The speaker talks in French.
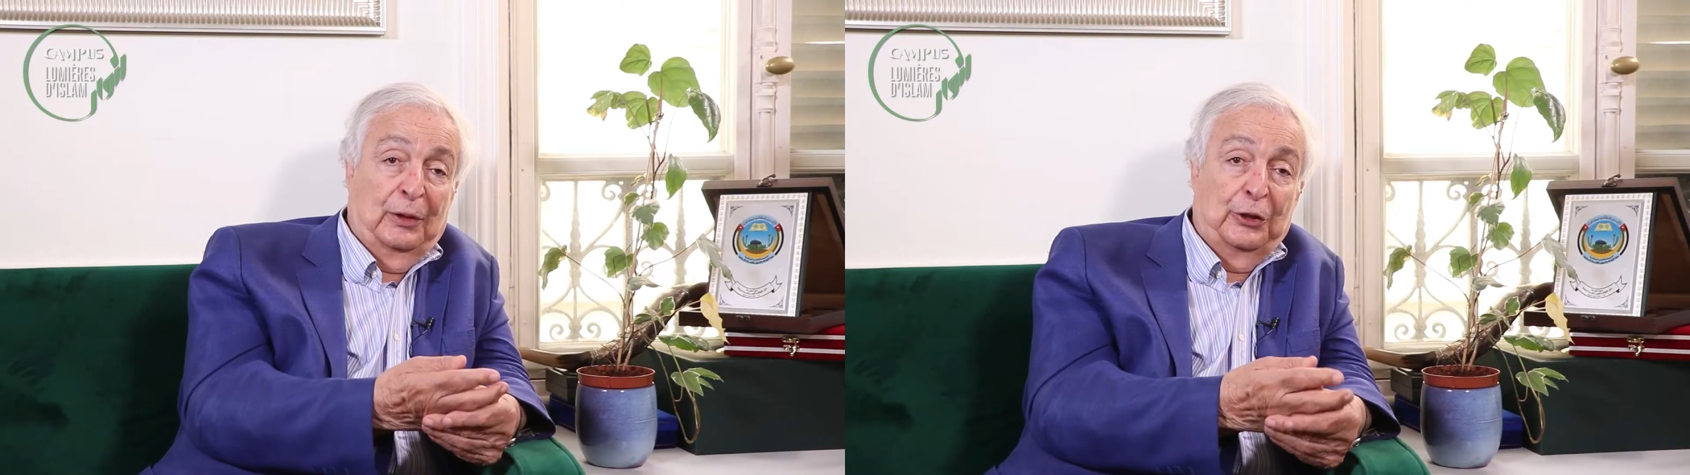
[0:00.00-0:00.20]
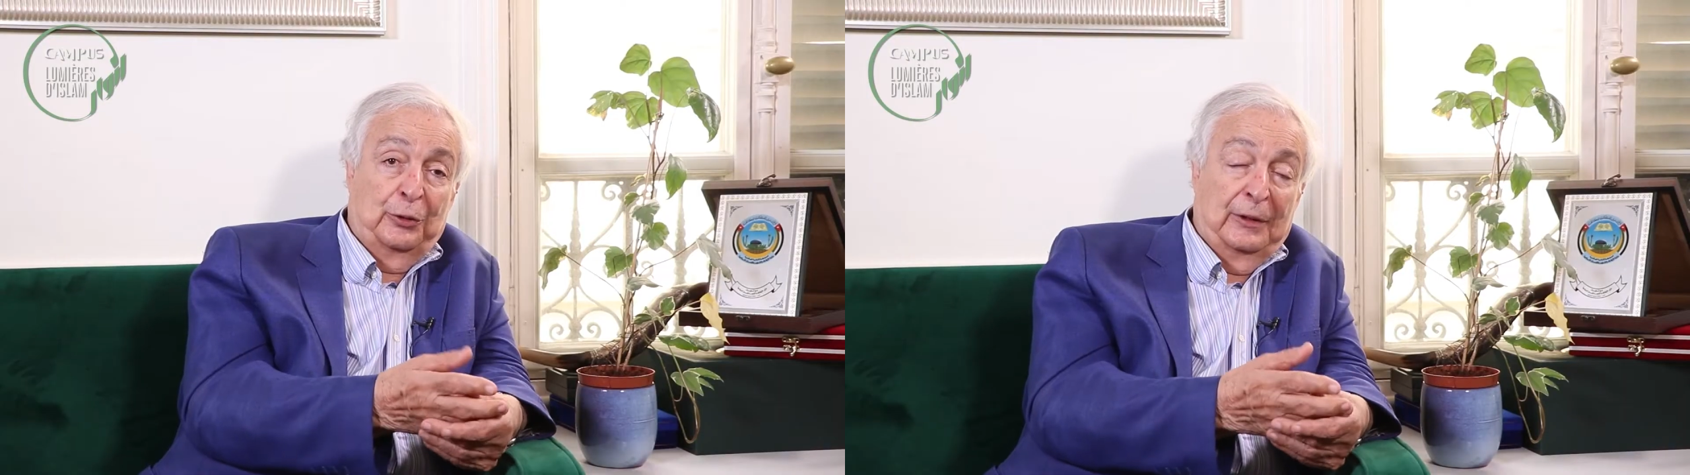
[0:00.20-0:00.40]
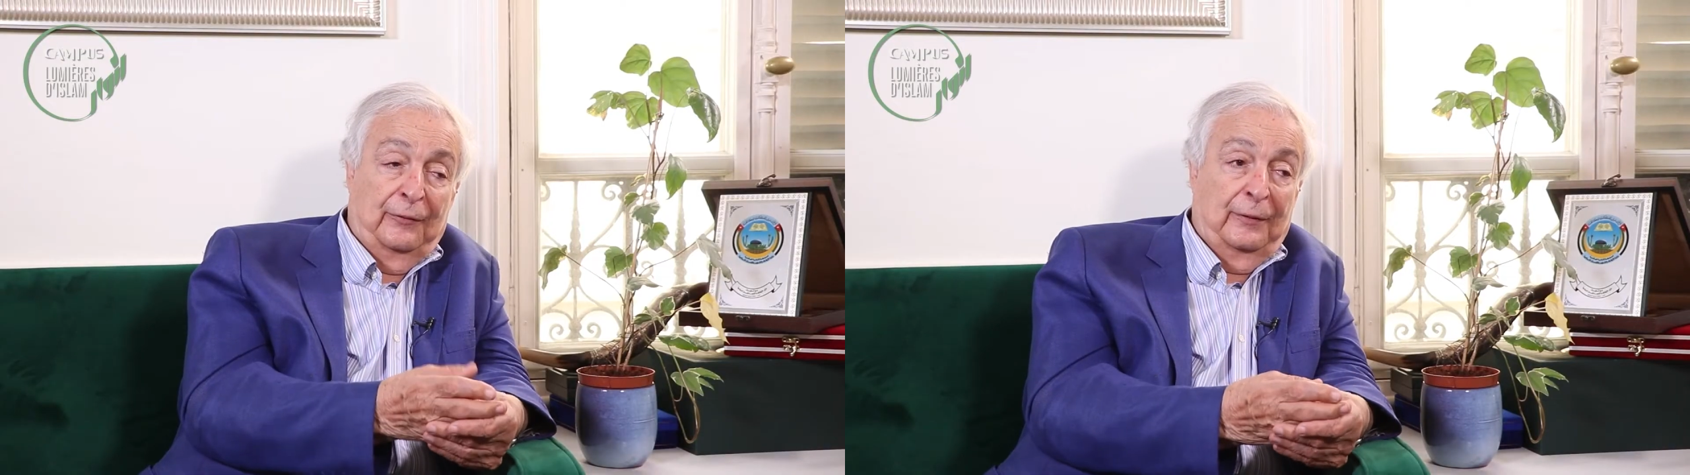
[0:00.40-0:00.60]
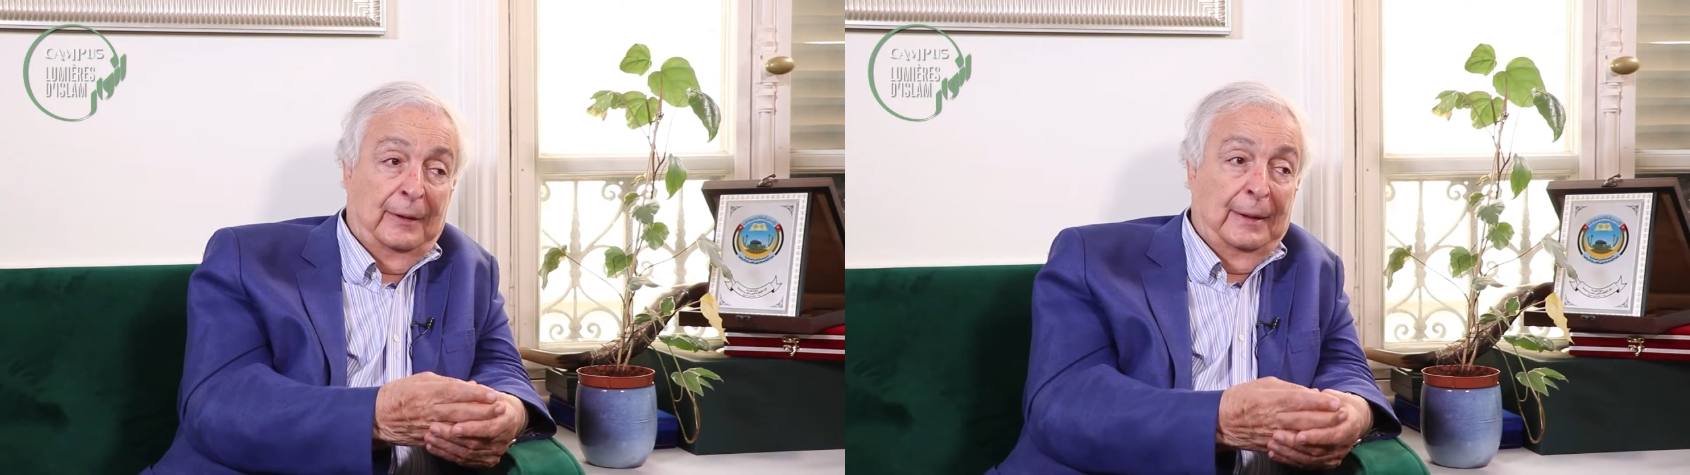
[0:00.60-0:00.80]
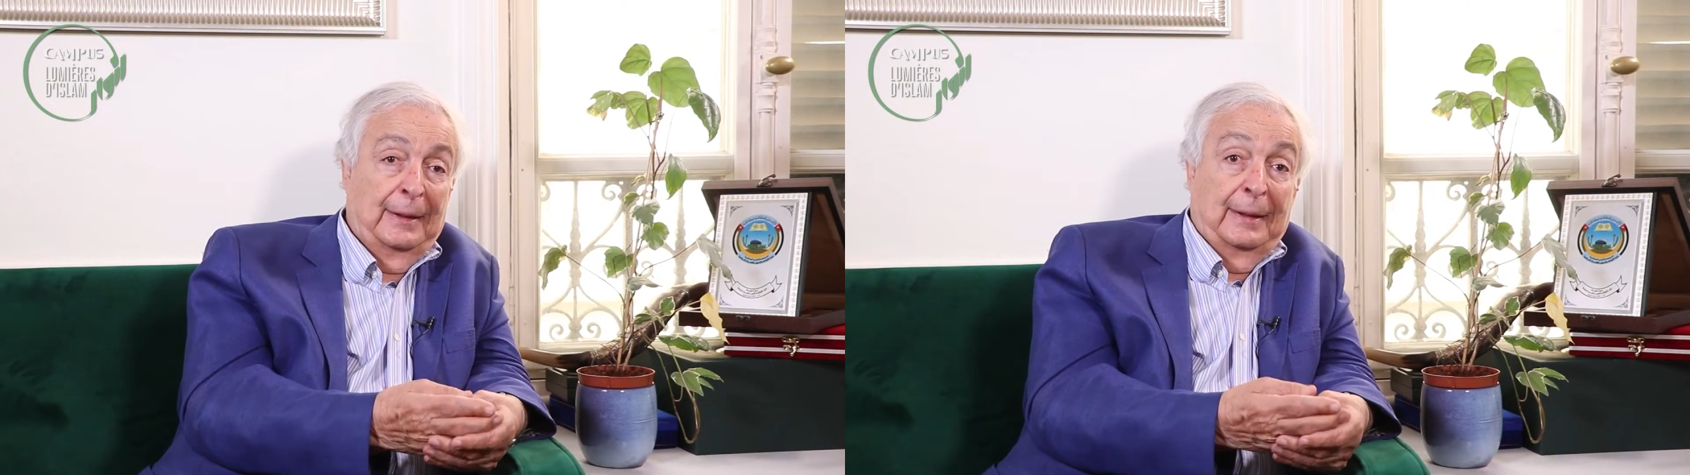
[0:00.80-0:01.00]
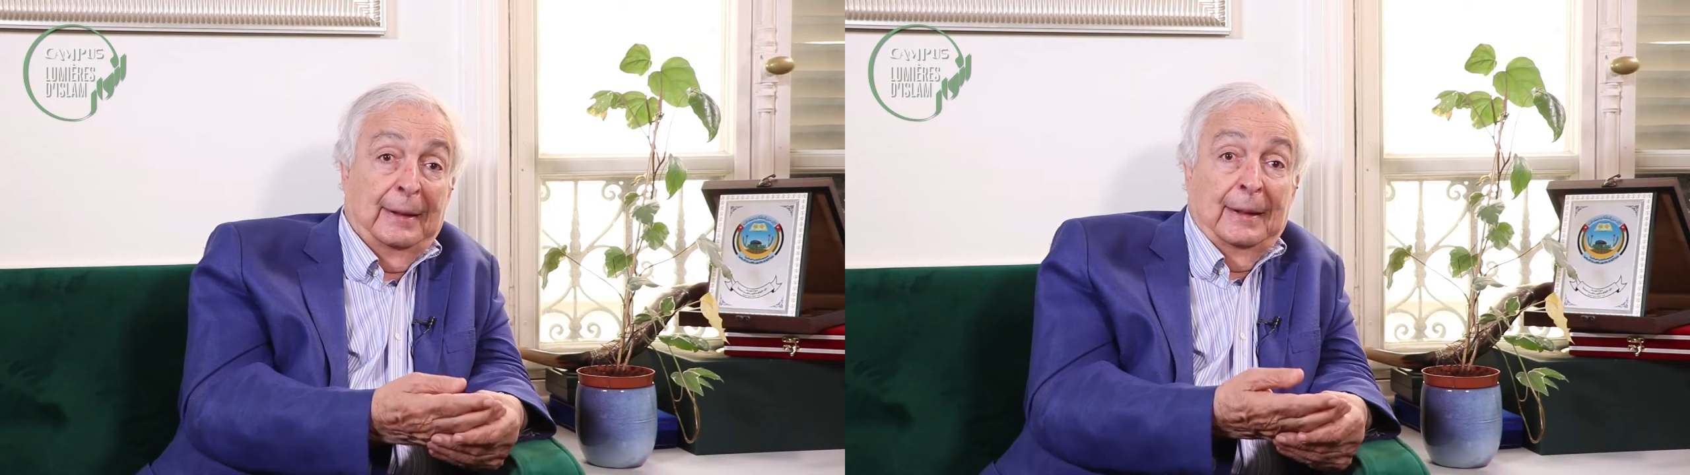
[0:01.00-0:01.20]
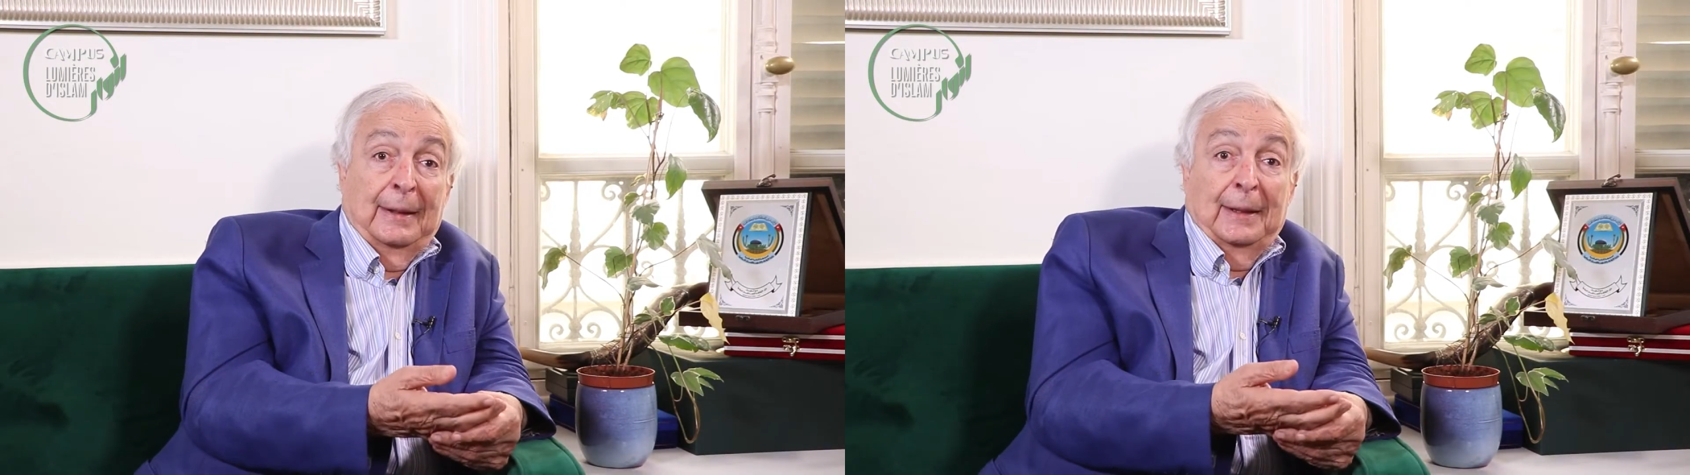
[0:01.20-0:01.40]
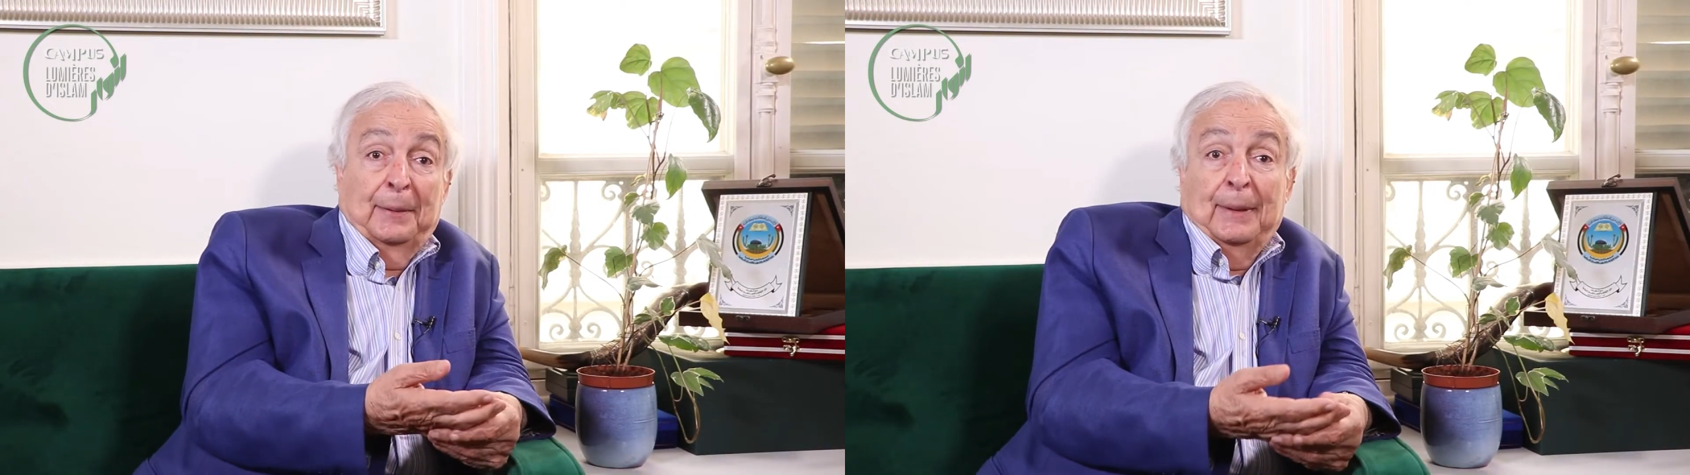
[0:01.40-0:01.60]
les Juifs,
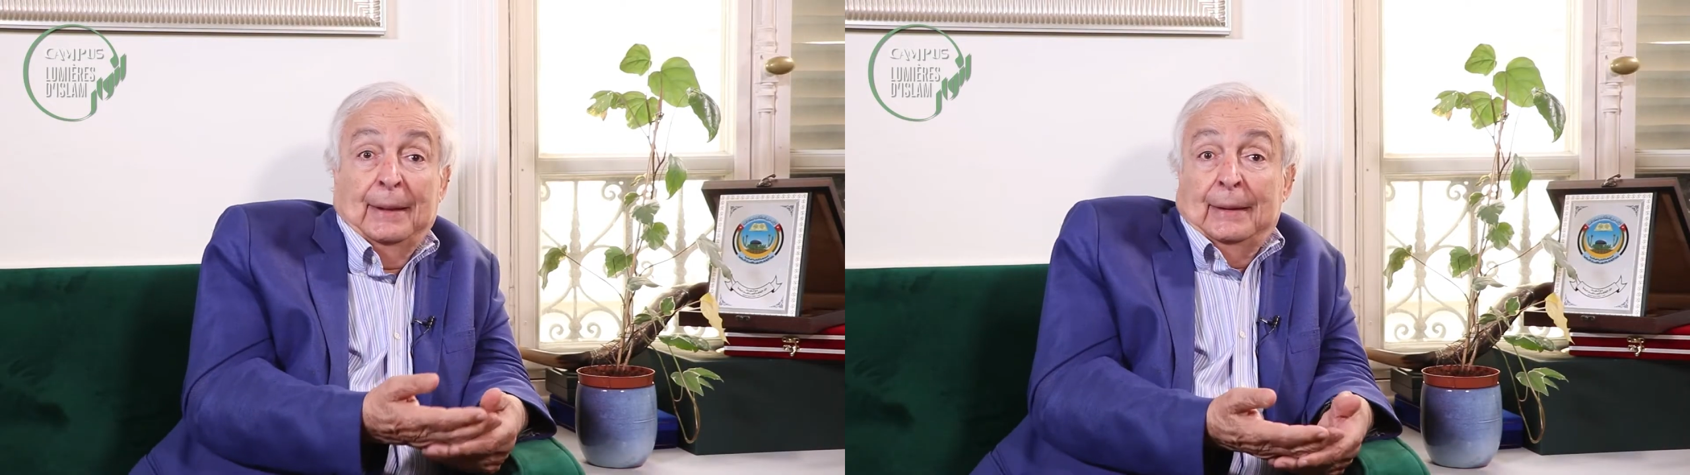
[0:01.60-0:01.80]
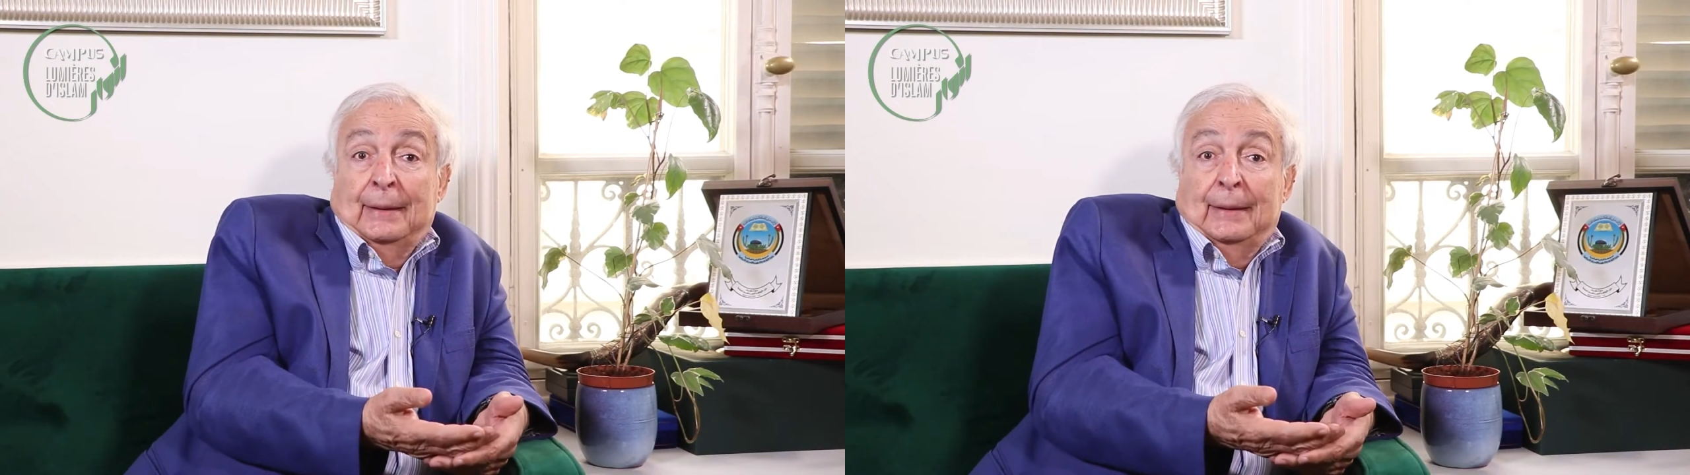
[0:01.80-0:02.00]
eh ben,